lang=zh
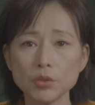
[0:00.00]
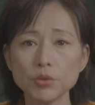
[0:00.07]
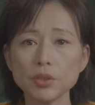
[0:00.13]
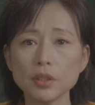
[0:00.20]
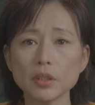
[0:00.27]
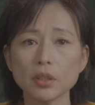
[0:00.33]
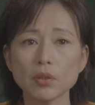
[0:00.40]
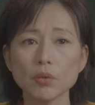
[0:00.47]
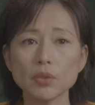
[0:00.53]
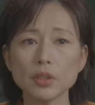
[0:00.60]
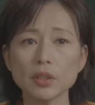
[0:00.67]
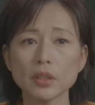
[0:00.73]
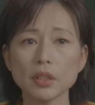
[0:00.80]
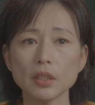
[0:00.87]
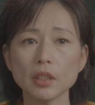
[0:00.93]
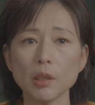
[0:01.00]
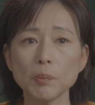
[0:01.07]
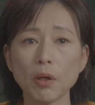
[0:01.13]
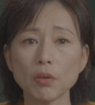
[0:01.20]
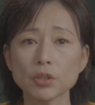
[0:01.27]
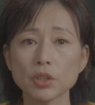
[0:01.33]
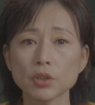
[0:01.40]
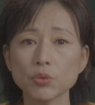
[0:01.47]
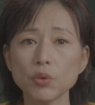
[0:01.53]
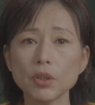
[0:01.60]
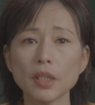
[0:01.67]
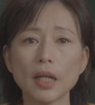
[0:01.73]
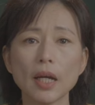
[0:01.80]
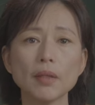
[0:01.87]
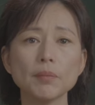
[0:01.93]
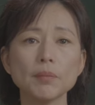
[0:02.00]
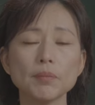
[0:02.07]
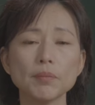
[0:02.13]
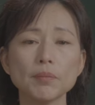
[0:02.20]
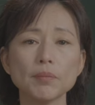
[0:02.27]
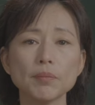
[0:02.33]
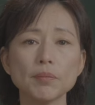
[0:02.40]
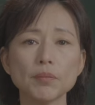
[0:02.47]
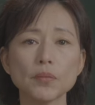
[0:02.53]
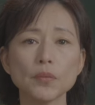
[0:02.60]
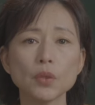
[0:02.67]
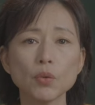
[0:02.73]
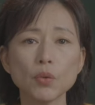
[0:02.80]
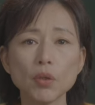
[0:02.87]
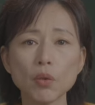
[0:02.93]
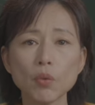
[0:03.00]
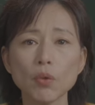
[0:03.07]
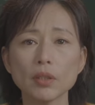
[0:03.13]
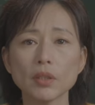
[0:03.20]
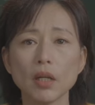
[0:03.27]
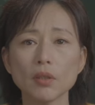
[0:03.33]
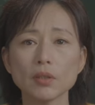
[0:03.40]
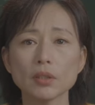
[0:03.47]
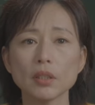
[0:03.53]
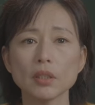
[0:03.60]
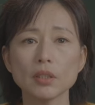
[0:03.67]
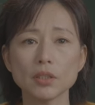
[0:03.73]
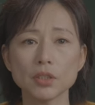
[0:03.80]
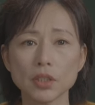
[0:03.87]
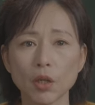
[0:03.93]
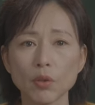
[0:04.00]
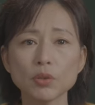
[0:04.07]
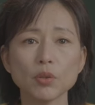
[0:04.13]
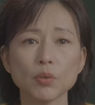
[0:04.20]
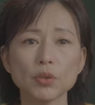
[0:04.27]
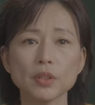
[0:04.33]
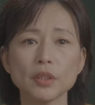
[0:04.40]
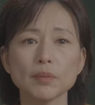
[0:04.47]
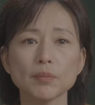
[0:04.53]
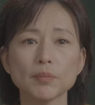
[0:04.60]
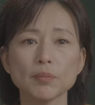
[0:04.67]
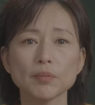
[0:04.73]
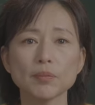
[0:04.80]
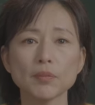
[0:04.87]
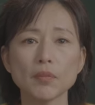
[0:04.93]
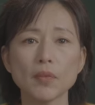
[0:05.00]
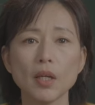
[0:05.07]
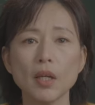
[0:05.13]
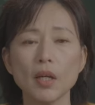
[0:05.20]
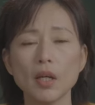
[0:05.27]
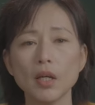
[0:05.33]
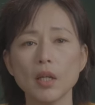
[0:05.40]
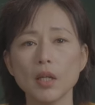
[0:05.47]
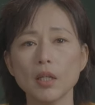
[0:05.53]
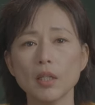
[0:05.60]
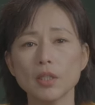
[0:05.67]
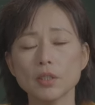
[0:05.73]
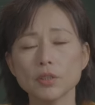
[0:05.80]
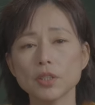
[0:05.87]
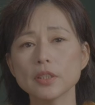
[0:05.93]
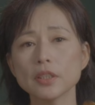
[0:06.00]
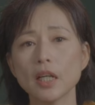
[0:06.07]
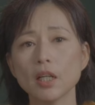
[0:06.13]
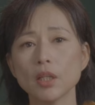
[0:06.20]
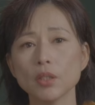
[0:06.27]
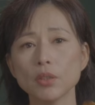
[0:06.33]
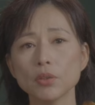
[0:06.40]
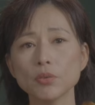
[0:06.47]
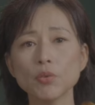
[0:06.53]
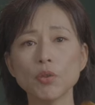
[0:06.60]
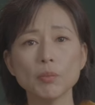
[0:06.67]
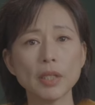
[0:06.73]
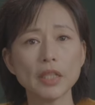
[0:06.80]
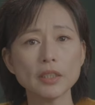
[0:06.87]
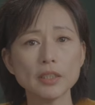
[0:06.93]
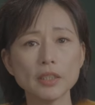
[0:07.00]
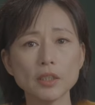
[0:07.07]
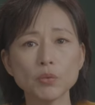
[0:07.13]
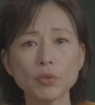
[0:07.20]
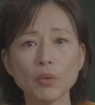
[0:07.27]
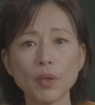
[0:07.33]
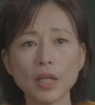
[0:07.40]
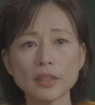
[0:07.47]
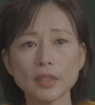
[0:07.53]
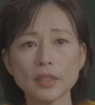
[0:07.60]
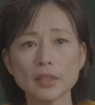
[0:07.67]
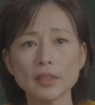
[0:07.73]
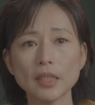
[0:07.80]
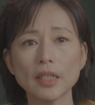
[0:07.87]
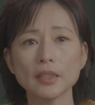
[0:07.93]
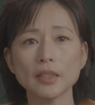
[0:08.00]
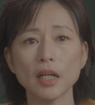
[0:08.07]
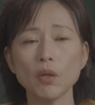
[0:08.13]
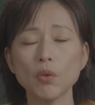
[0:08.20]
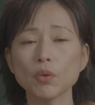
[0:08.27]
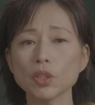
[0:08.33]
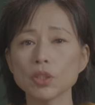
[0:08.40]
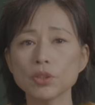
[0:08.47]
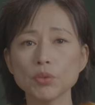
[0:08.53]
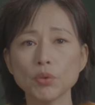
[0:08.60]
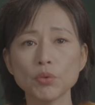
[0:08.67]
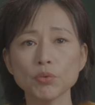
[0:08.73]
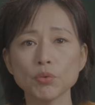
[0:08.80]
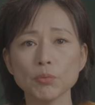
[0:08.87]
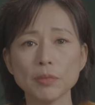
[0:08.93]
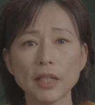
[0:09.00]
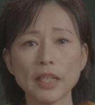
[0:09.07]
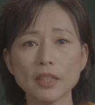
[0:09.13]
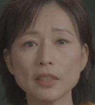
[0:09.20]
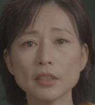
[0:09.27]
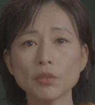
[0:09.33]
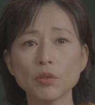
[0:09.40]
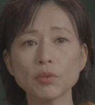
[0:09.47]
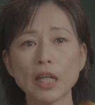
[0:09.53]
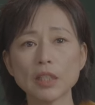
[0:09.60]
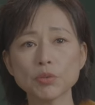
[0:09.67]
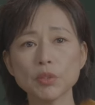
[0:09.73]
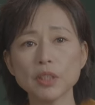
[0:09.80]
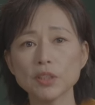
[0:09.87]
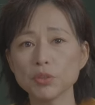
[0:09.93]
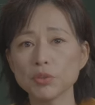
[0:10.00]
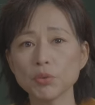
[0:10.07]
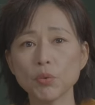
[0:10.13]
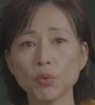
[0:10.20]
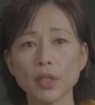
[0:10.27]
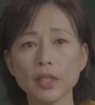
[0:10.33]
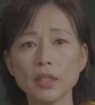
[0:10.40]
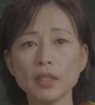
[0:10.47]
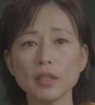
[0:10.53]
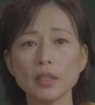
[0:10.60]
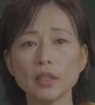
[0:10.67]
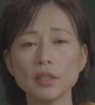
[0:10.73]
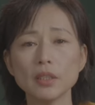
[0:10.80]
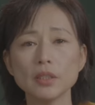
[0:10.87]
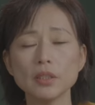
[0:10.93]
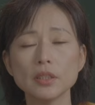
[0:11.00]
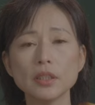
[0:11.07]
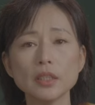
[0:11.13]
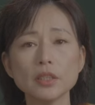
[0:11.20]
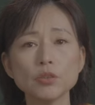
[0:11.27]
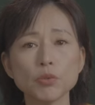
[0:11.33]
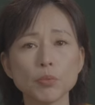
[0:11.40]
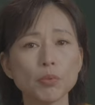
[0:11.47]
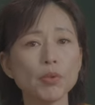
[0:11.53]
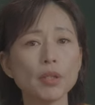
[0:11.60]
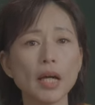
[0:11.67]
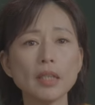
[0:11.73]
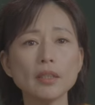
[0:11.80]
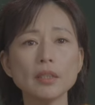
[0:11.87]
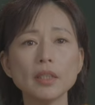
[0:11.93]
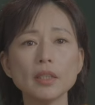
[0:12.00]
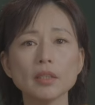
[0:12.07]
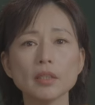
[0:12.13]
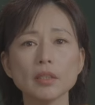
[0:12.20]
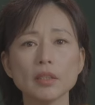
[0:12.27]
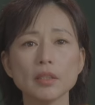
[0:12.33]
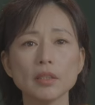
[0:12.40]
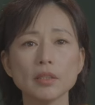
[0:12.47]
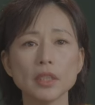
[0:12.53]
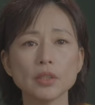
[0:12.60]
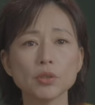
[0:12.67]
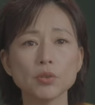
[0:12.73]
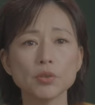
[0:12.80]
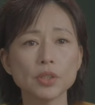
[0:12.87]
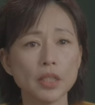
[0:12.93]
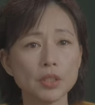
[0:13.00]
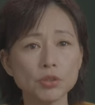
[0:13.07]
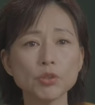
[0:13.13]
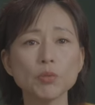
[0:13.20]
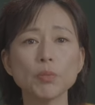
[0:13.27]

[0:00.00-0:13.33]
绪性的东西，要保持钝感，多过脑子，少走心。设想，如果梅西对外界的赞扬或者羞辱，每一次都拿出力气去回应，心就不会安定，也就成就